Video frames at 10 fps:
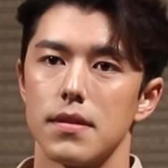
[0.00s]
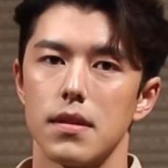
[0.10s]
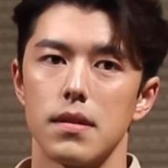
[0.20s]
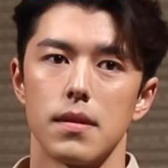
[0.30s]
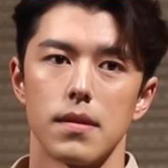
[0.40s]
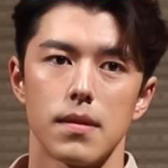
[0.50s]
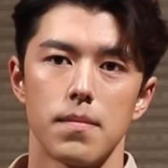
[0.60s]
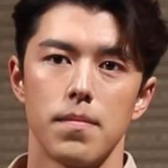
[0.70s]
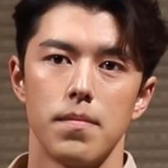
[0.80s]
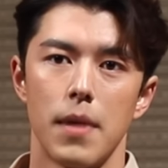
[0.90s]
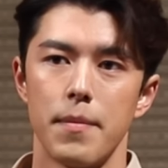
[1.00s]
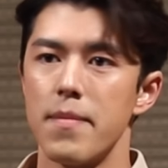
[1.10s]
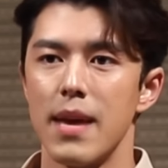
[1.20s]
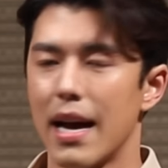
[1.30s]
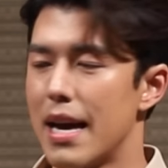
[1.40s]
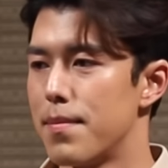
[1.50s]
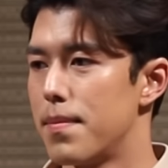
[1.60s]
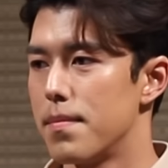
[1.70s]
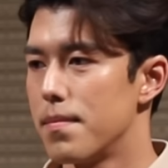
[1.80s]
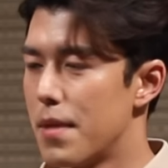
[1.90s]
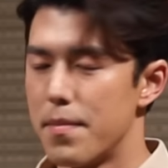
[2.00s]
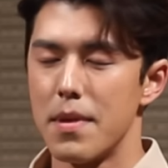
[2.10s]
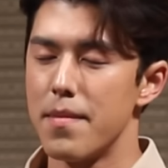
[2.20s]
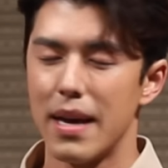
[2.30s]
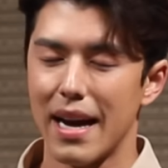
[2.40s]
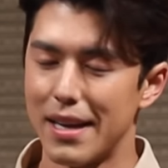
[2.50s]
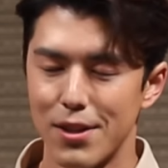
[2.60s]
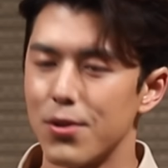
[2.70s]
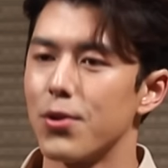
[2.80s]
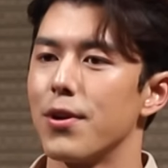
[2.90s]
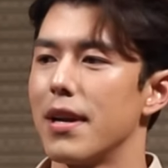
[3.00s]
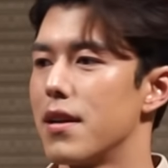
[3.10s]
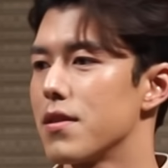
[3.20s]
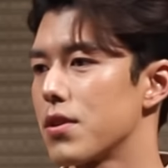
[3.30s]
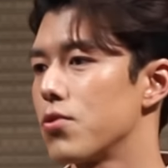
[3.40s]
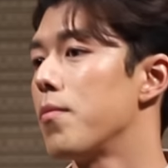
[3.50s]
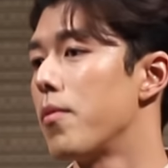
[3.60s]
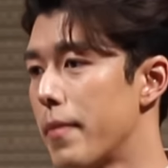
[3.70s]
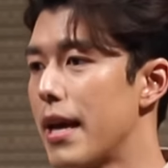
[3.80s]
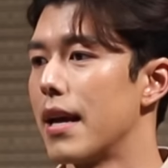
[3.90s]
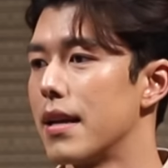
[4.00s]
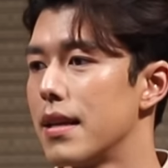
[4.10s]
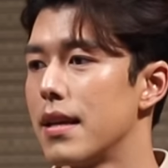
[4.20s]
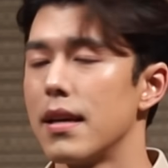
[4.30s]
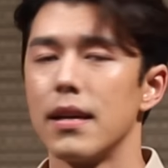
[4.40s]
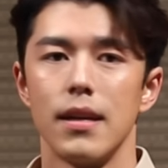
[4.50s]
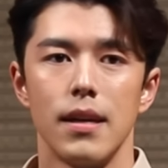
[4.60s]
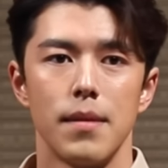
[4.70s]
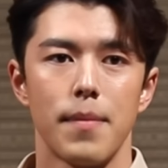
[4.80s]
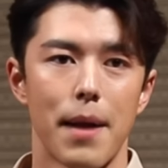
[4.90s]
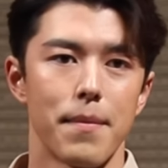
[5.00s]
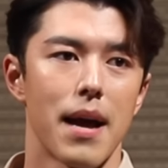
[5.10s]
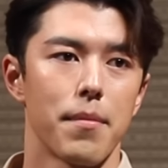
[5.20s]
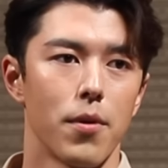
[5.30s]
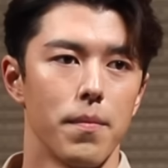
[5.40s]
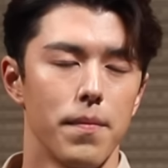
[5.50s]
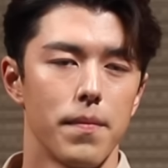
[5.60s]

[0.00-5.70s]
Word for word: ซึ่งมันไม่มีใครที่ต้องโทษเลยนอกจากตัวผมเองที่ผ่านมาผม